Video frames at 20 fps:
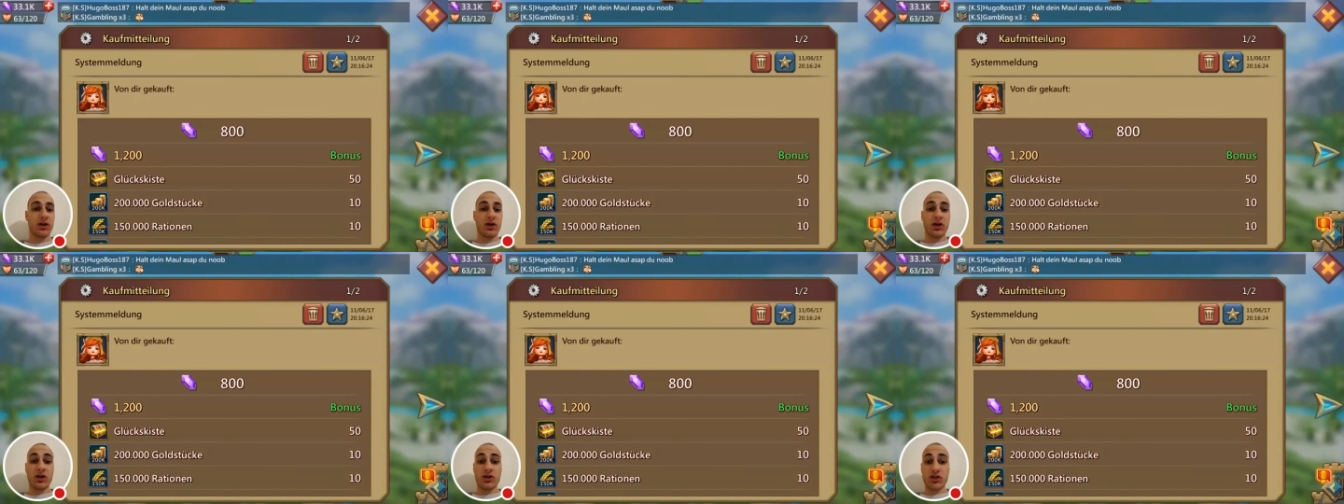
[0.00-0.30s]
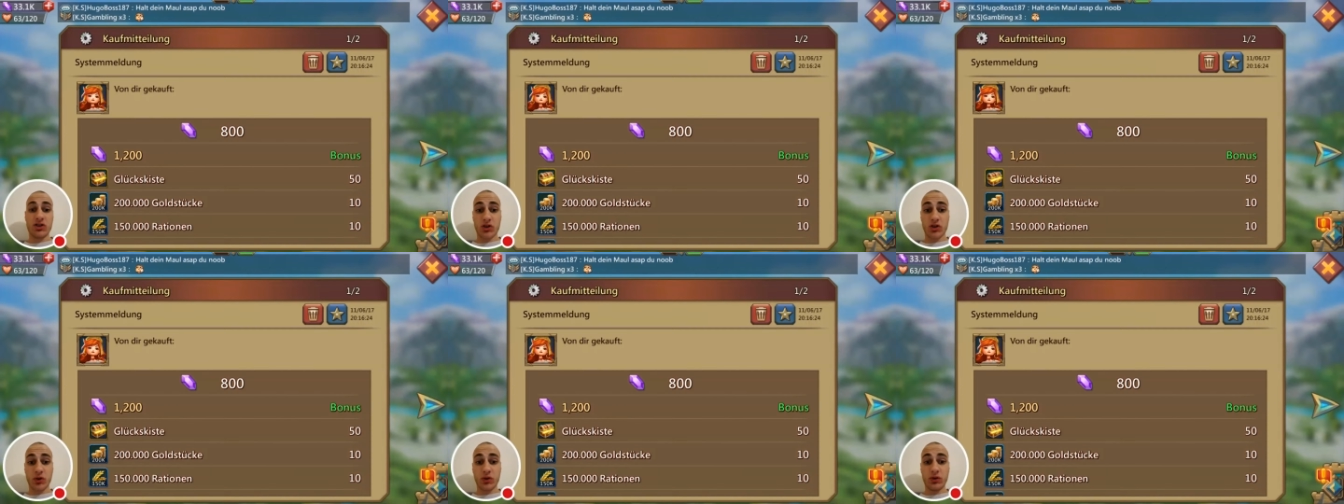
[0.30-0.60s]

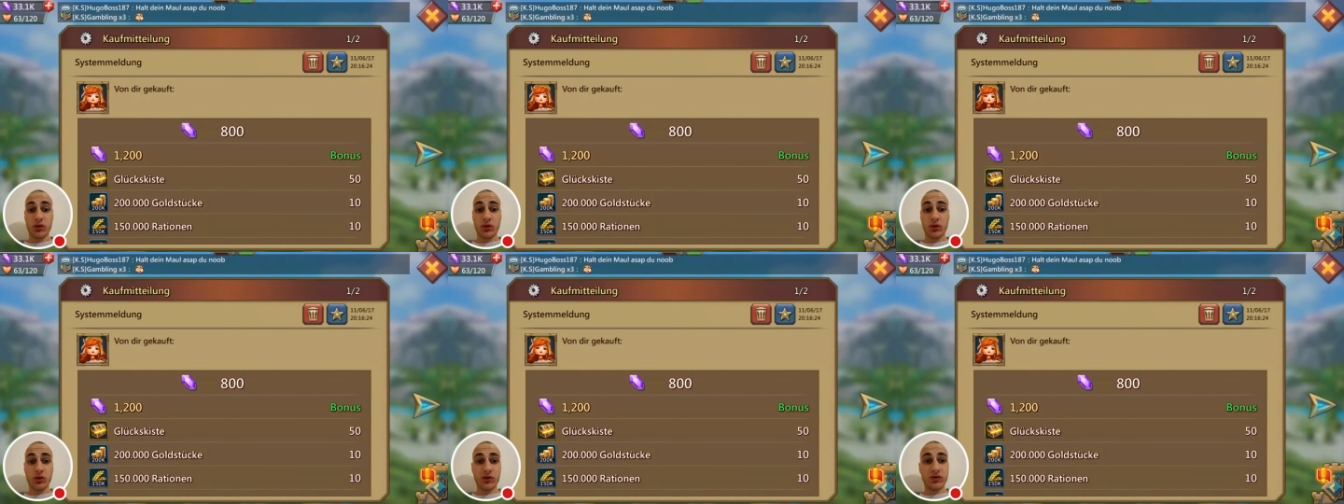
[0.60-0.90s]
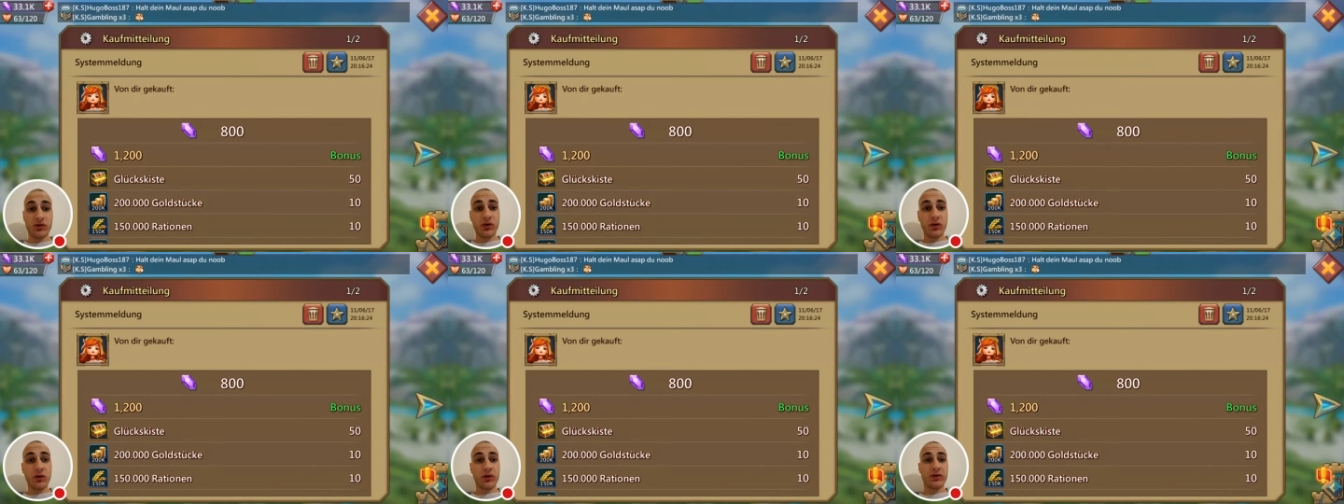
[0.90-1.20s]
Schöne Grüße
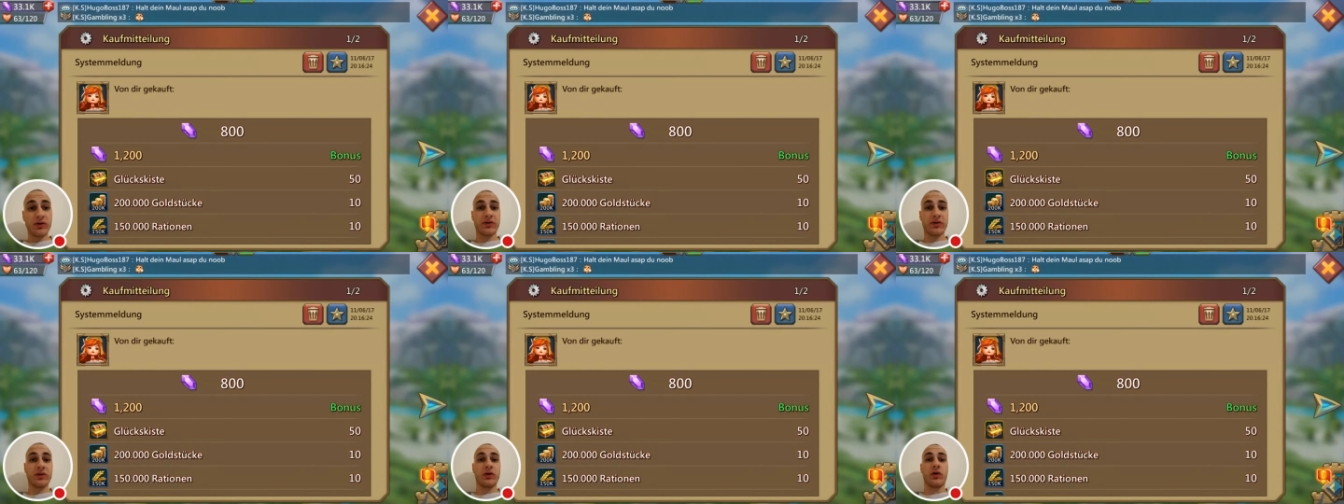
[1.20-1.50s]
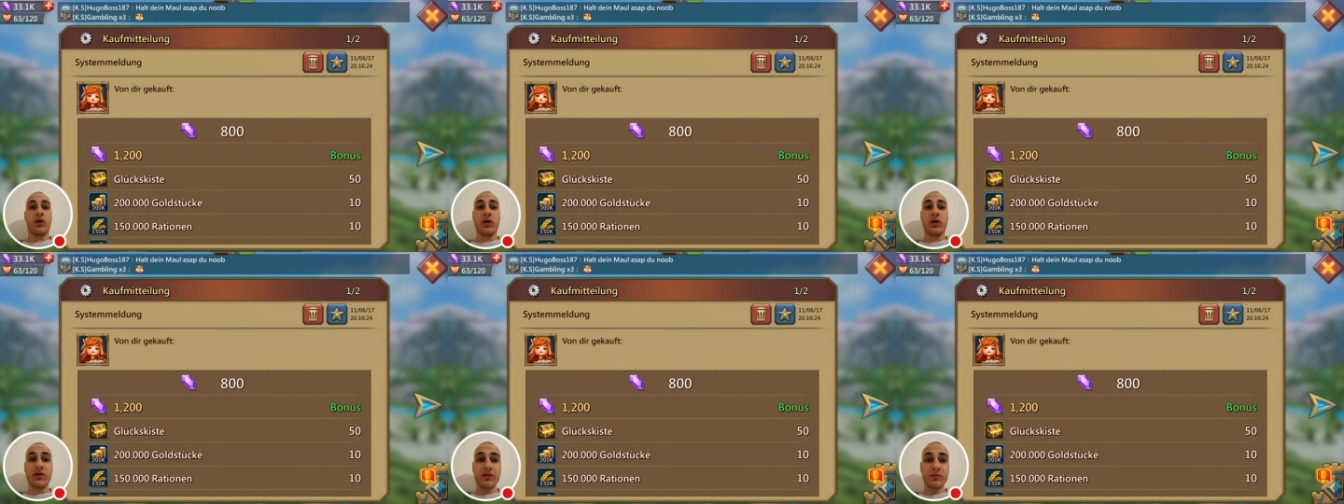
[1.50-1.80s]
Leute,
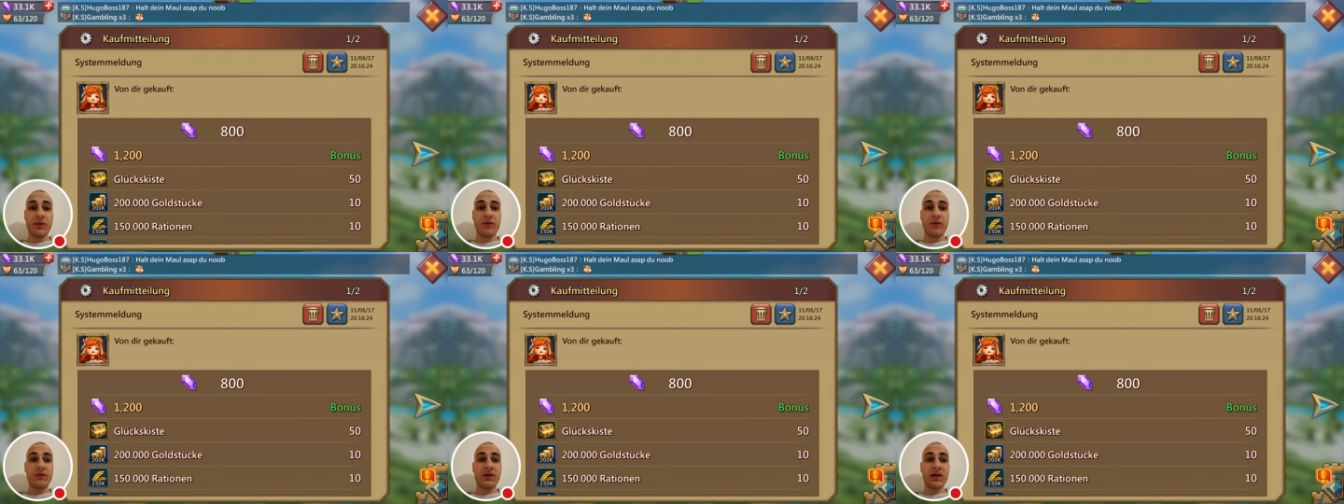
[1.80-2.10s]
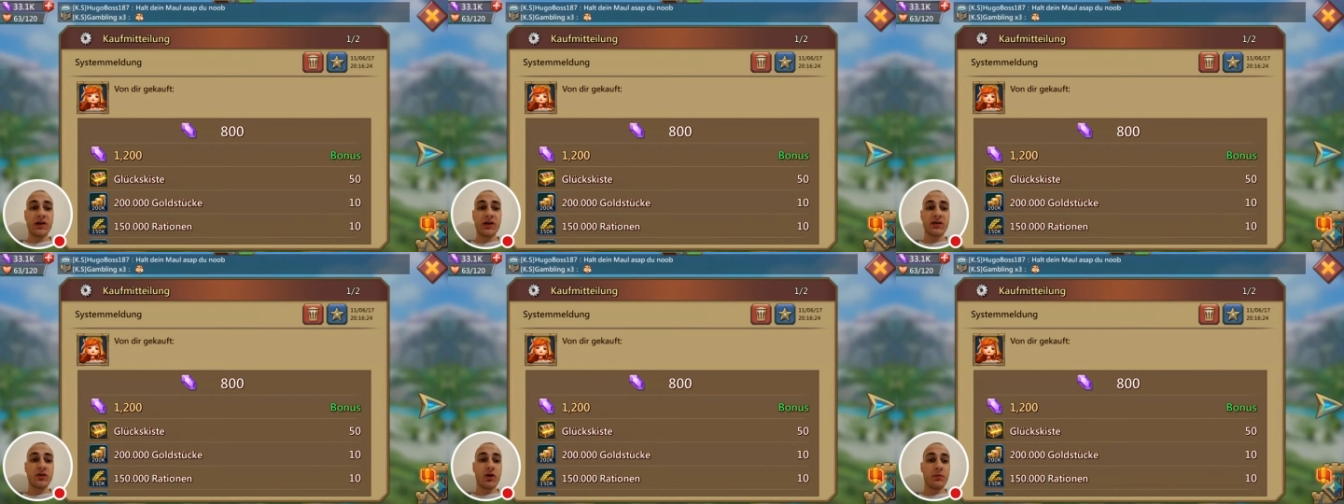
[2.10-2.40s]
heute mal wieder
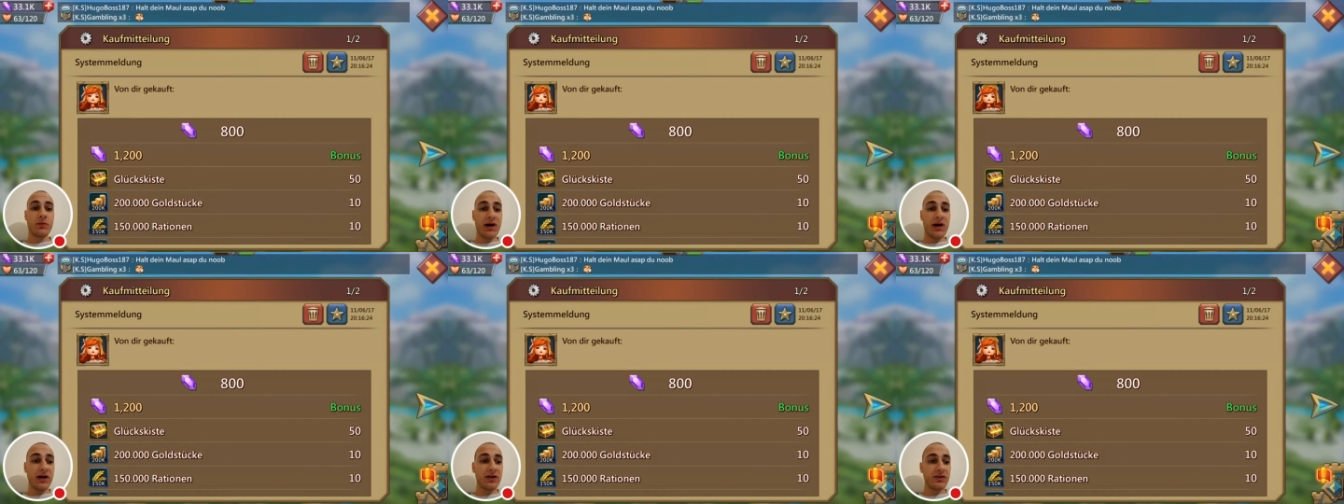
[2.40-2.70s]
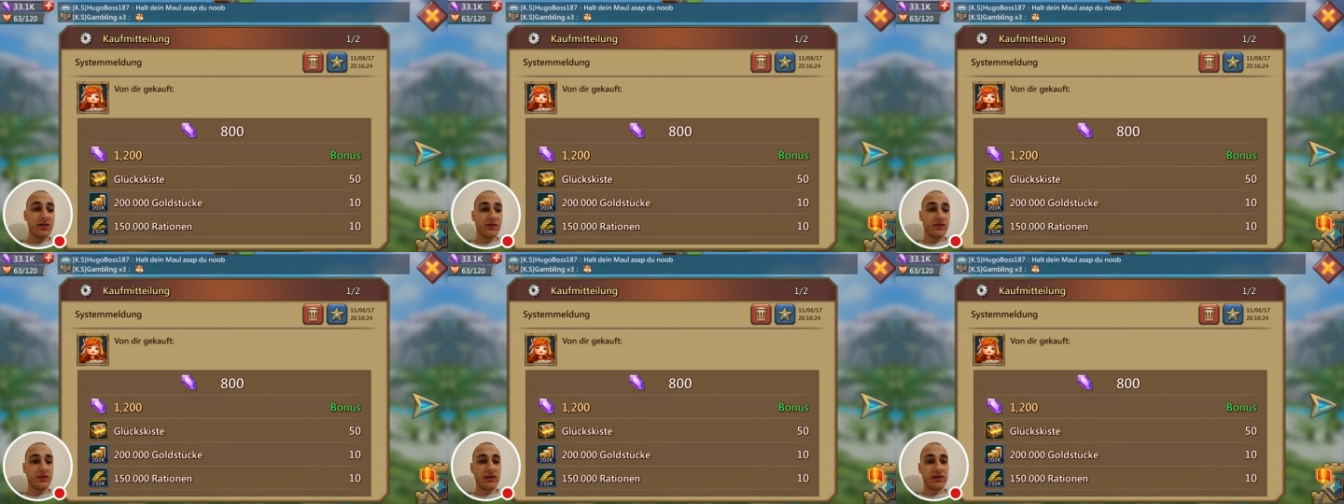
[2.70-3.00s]
ein
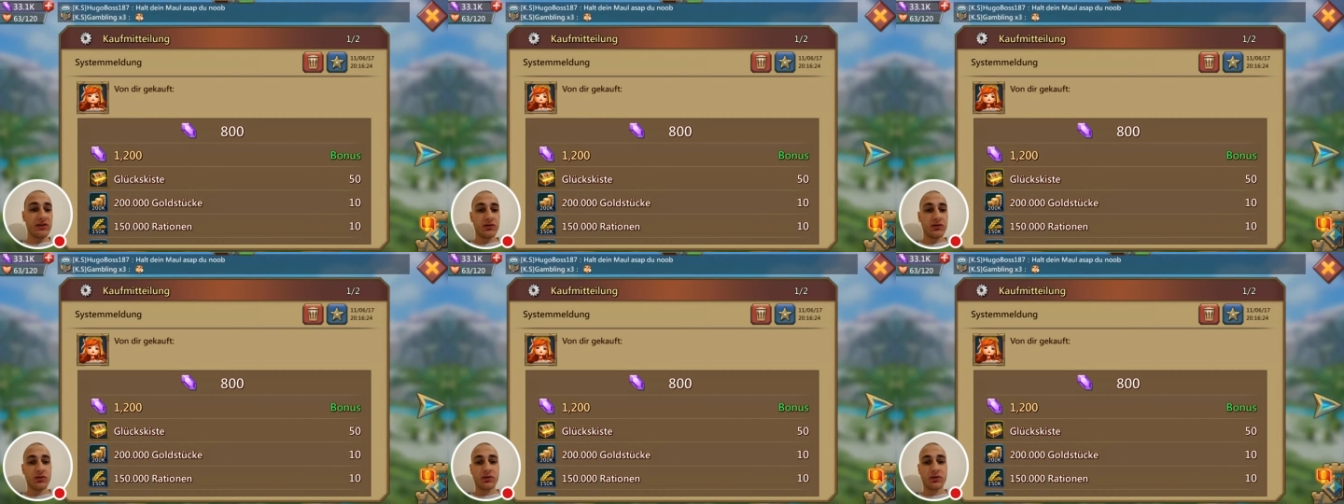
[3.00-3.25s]
normales Video,